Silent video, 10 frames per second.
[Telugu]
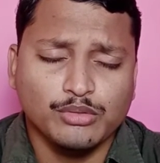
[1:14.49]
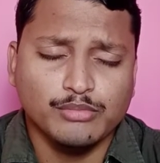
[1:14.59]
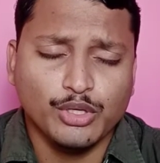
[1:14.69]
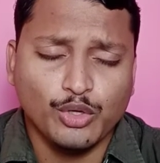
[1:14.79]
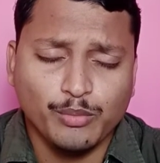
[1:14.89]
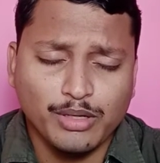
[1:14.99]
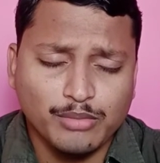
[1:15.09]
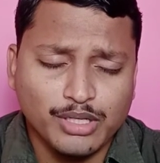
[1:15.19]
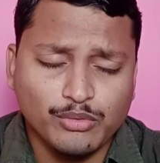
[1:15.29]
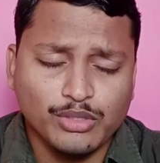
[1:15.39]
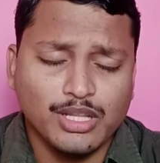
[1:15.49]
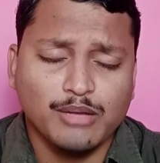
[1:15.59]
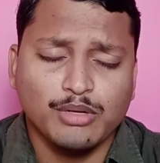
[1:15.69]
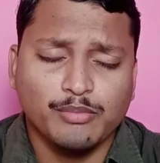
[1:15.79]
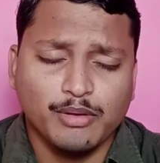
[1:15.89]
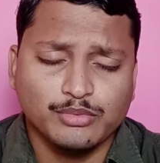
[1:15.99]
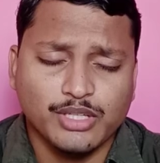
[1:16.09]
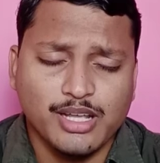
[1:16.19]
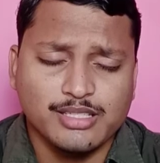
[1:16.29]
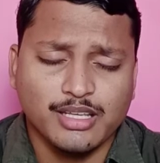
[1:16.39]
మీ కృపను బట్టి వందనములు ప్రభువ
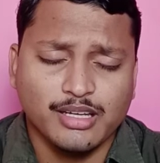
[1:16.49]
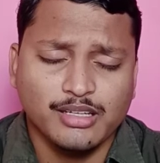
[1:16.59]
ఏసయ్య